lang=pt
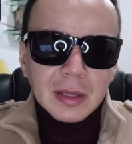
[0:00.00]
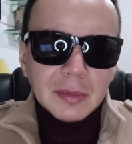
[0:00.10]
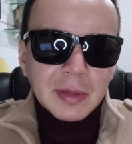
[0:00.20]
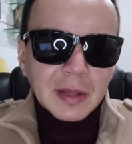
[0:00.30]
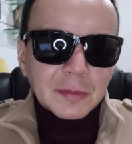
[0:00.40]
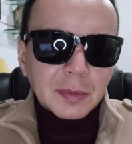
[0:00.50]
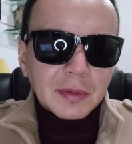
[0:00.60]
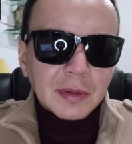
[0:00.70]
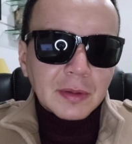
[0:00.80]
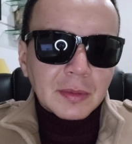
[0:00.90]
Ele me
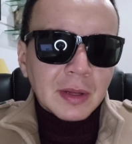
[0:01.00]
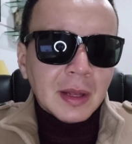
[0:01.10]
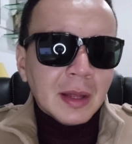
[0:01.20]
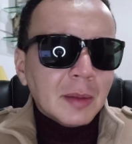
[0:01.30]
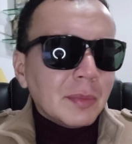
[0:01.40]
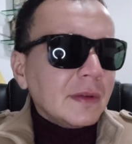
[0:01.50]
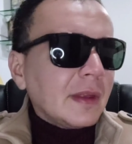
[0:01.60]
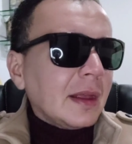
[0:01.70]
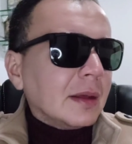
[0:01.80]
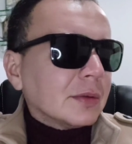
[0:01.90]
respondeu:
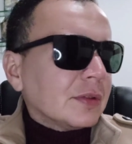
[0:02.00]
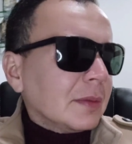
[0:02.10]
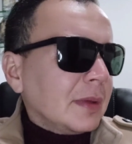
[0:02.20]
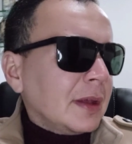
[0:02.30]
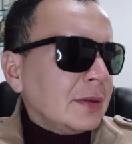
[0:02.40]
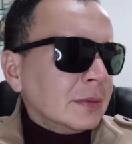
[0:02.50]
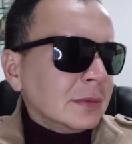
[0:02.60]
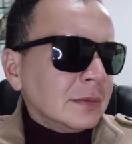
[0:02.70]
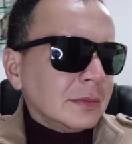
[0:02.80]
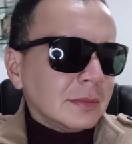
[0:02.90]
Pois é, eu chamei
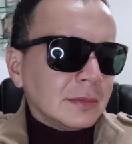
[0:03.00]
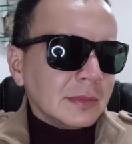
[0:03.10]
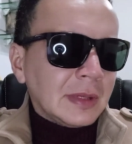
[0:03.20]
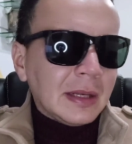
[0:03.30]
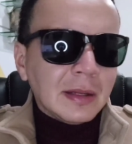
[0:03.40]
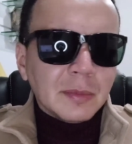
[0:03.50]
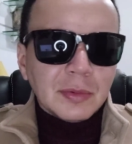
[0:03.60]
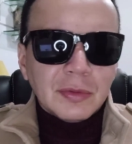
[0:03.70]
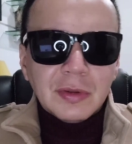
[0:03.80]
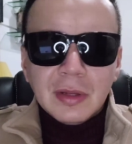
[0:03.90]
um, ele não
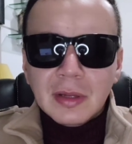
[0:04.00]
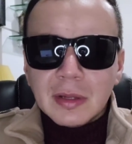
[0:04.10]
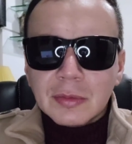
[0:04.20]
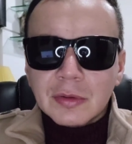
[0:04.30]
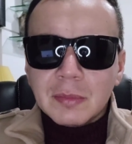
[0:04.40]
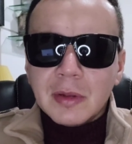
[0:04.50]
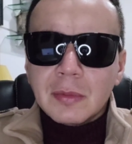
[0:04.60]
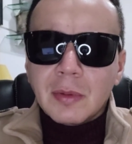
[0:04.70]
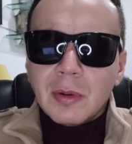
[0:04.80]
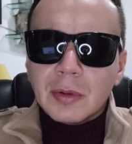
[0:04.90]
podia, eu
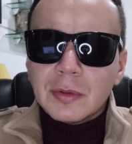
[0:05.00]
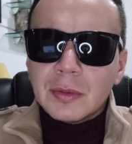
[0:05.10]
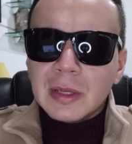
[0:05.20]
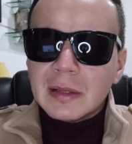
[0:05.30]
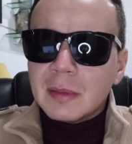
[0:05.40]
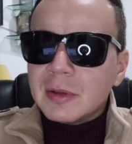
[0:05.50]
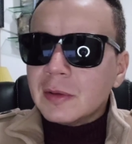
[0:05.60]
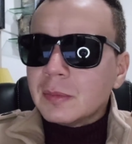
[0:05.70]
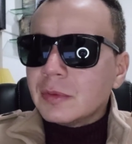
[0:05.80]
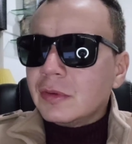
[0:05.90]
chamei o outro, ele também
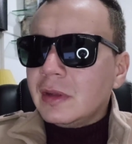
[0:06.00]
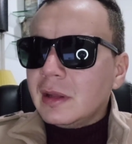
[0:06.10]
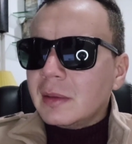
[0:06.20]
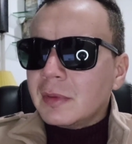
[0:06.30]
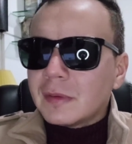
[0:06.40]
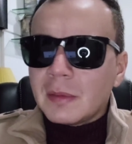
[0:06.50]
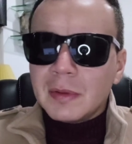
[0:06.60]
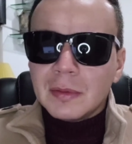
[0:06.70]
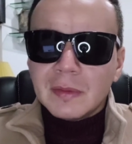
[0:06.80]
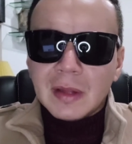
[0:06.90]
não podia, meus
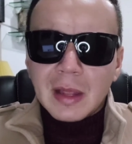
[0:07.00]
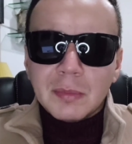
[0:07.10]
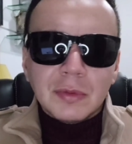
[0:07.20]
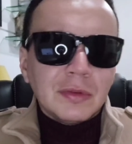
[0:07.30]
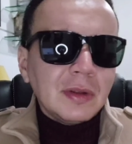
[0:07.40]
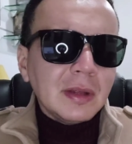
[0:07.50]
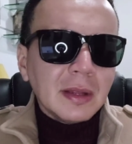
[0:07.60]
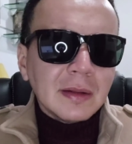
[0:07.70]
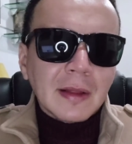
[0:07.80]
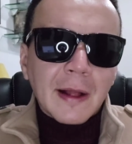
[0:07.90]
amigos ninguém
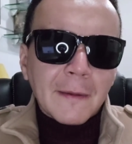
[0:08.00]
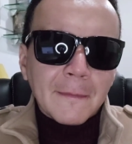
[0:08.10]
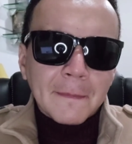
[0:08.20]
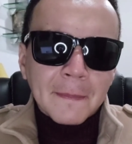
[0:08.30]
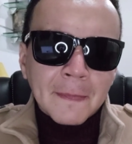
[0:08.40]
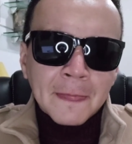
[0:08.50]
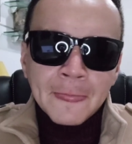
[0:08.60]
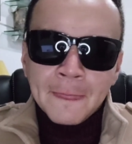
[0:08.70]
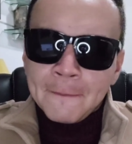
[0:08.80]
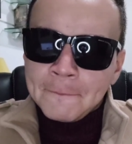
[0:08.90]
podia e tal.
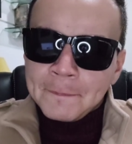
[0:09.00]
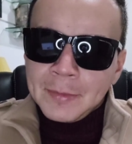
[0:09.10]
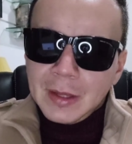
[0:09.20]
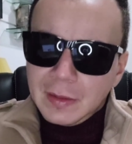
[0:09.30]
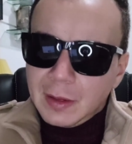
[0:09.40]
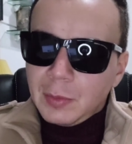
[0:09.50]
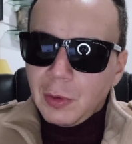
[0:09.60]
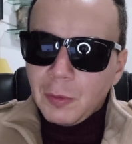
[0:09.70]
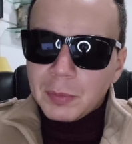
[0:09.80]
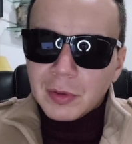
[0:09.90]
Então
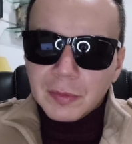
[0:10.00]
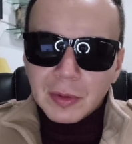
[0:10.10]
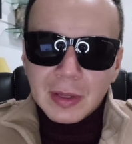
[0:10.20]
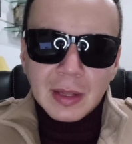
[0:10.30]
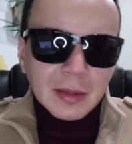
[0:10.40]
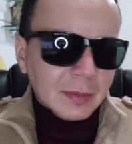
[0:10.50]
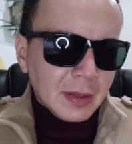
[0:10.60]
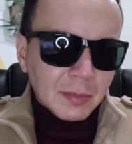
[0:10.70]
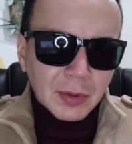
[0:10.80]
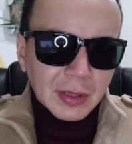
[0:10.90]
eu o provoquei,
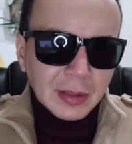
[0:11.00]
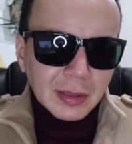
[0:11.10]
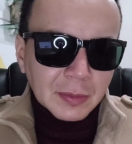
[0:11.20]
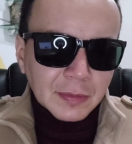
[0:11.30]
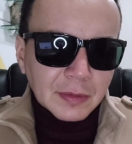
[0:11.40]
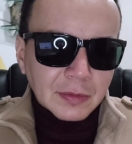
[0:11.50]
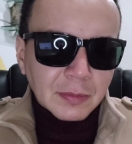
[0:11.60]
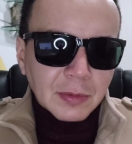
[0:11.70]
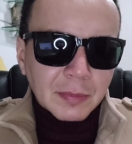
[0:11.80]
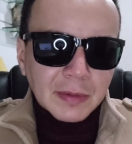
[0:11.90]
embora ele não
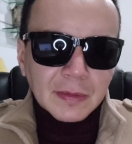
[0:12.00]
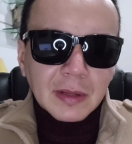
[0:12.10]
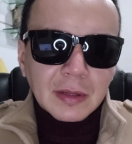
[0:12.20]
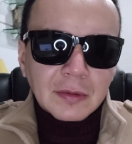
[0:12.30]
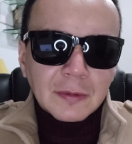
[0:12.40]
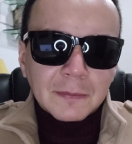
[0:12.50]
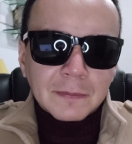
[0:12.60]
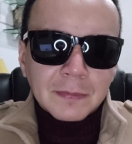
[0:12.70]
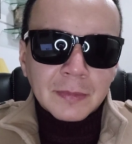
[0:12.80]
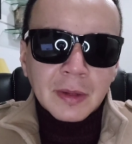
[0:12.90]
seja o meu paciente.
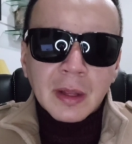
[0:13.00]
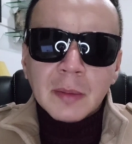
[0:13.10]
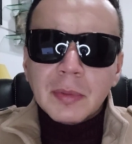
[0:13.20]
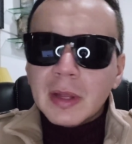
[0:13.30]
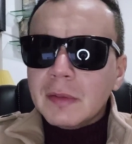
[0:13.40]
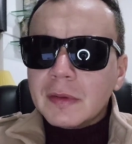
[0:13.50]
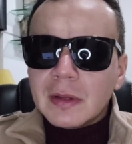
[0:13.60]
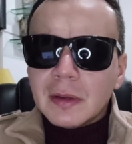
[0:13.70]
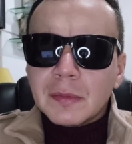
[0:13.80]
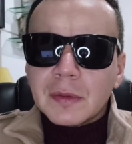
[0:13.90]
Por que
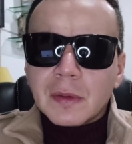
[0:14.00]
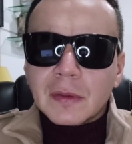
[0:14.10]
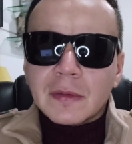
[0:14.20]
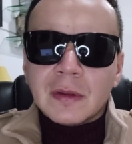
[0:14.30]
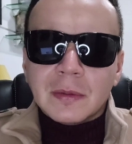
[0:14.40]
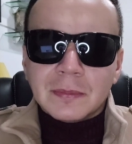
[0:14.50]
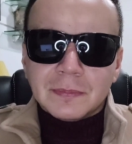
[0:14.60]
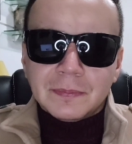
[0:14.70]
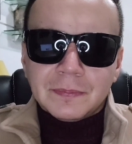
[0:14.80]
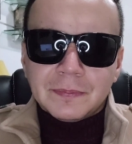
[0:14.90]
você não foi sozinho?